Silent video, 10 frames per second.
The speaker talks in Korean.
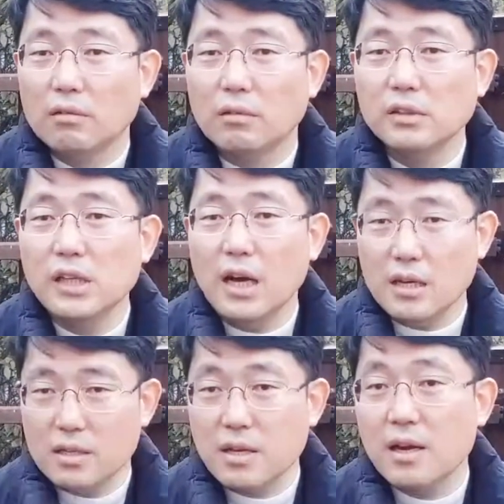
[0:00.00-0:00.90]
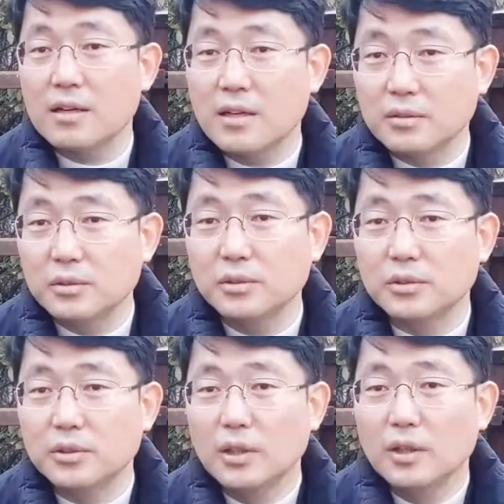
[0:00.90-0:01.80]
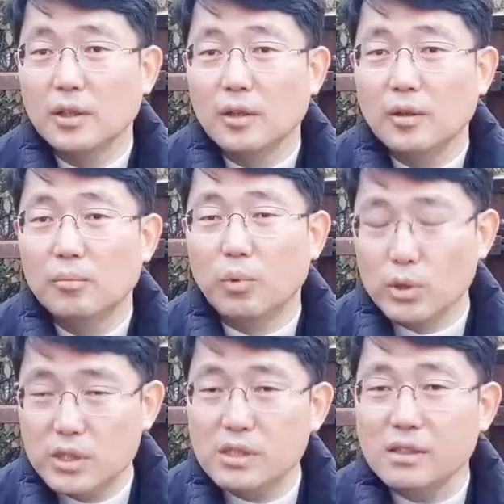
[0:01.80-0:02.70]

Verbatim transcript: 의아하게 생각하고 뭐지?